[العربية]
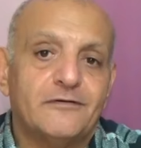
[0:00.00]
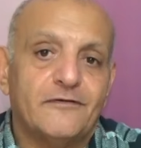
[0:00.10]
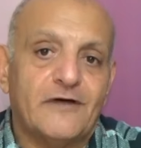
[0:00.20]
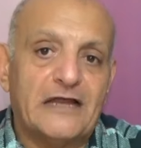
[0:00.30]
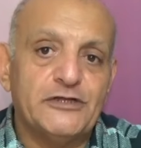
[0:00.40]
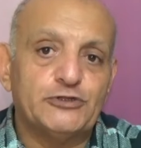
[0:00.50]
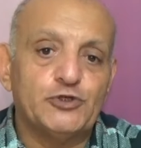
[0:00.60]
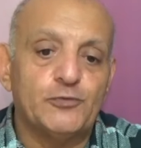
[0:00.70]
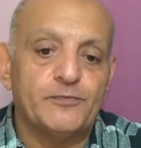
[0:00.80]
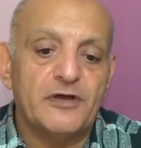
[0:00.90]
على
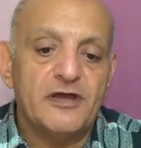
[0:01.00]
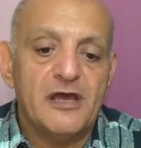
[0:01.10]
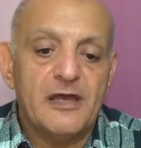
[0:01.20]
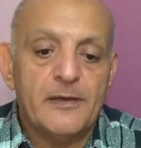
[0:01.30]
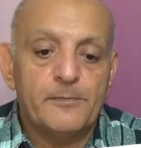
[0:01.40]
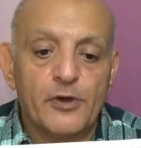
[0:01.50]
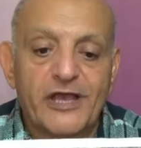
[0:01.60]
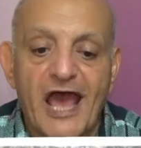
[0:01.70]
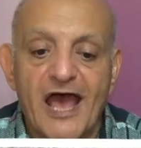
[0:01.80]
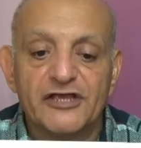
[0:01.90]
اليوتيوب
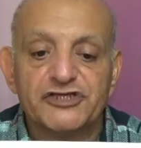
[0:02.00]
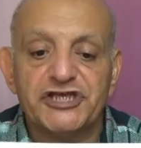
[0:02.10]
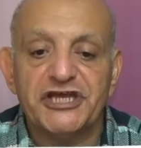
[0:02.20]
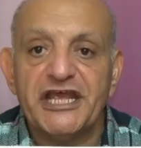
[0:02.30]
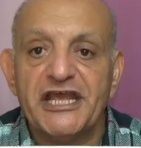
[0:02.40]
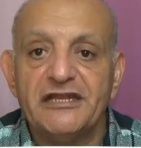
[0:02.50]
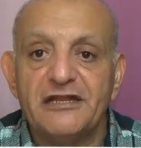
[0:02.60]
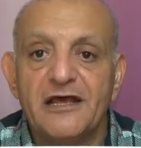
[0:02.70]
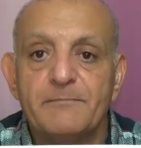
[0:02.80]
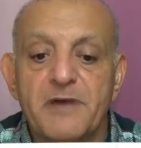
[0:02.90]
بكاء
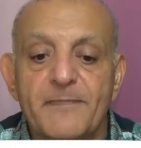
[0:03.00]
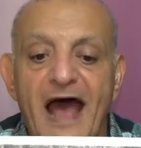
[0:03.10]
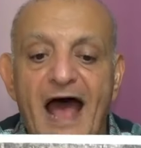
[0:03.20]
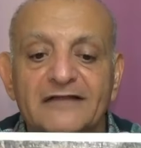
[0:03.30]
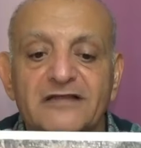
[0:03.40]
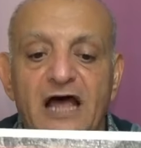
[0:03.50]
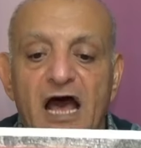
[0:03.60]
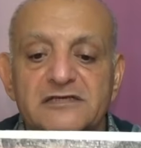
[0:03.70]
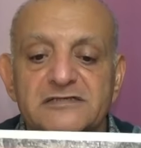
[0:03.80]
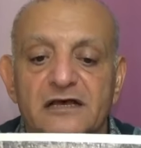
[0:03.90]
شيرين بباحات
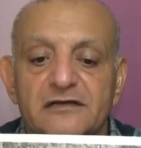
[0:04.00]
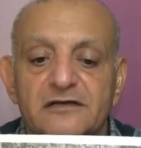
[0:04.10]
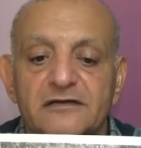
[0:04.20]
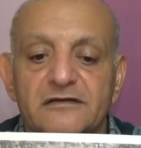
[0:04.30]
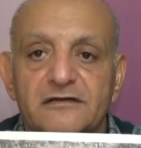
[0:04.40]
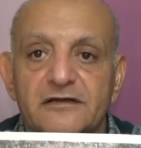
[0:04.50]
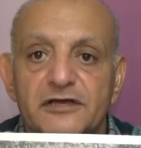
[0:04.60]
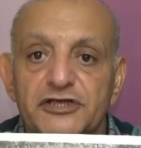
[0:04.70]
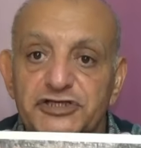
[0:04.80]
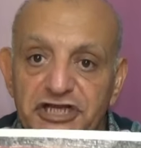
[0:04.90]
الأقصى
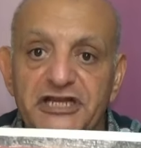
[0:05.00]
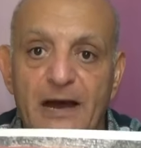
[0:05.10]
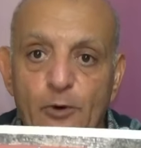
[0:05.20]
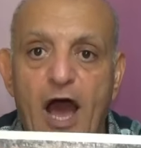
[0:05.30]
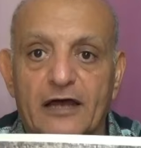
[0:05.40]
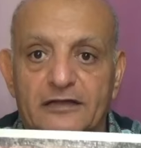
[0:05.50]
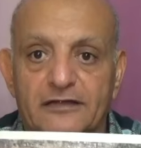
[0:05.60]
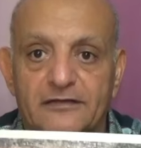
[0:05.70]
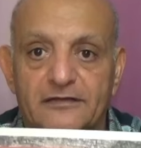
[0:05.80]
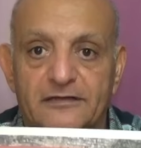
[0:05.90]
شيرين أبو عقلة
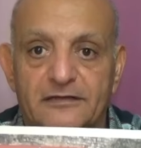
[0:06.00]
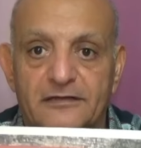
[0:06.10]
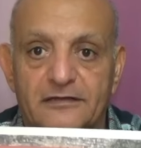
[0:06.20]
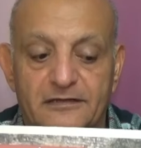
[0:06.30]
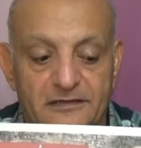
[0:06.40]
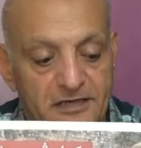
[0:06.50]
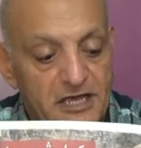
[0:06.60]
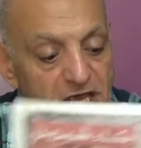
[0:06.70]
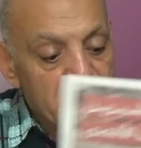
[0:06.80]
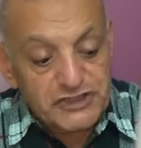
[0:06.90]

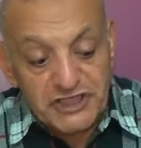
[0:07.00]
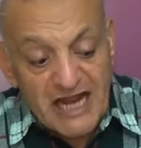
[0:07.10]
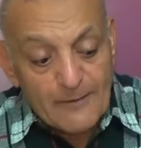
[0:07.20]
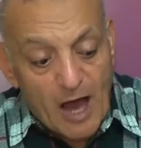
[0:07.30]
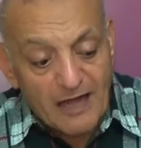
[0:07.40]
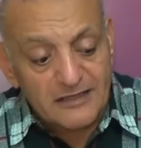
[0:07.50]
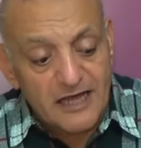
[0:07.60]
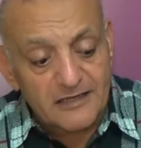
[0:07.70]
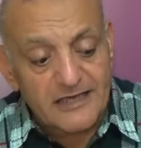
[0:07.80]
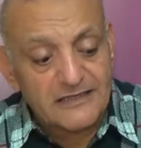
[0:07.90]
شيرين أبو
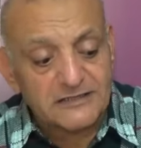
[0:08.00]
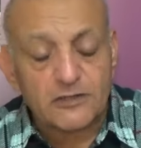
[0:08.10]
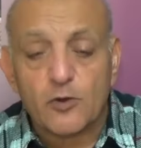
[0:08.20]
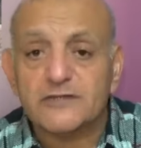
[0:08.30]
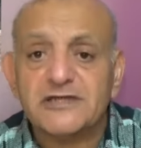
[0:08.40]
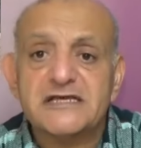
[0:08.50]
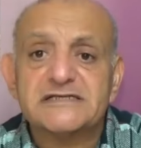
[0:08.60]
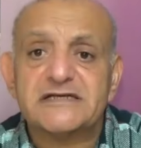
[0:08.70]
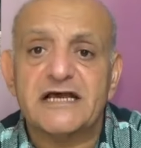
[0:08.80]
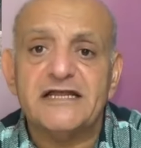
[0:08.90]
عقلة كانت القوات
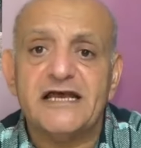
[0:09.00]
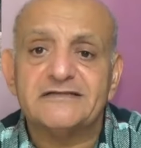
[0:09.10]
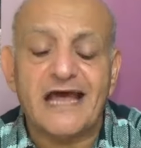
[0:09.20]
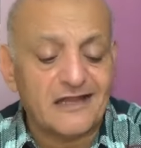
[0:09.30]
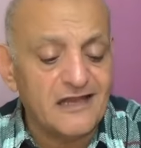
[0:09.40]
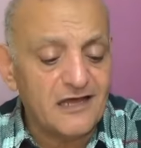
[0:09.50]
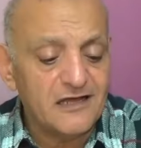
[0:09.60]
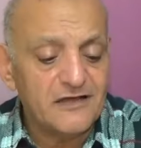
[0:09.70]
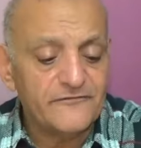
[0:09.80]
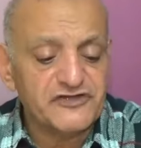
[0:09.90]
الإسرائيلية داخلة
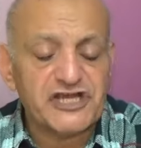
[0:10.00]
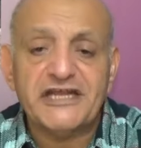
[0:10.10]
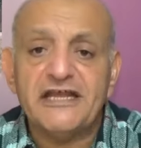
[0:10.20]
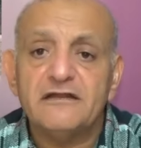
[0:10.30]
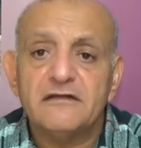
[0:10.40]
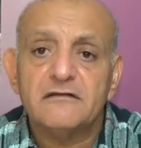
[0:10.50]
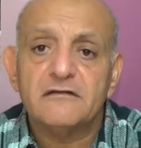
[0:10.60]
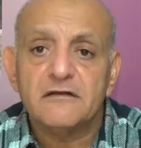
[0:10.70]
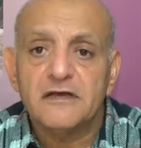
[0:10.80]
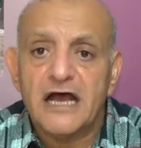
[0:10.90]
في جنين
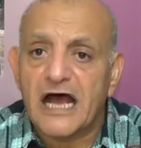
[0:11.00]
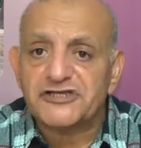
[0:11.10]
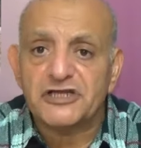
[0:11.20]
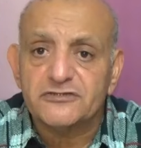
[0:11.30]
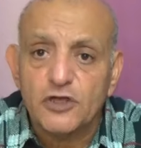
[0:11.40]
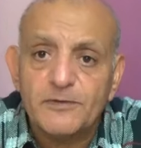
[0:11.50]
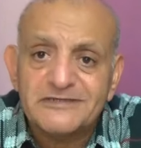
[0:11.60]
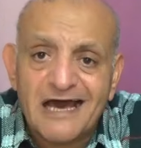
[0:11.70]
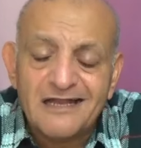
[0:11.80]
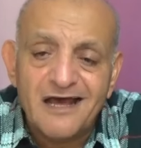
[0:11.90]
عشان تقبض
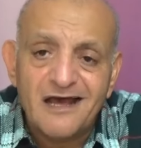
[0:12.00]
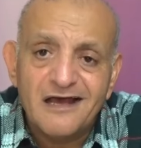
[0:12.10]
على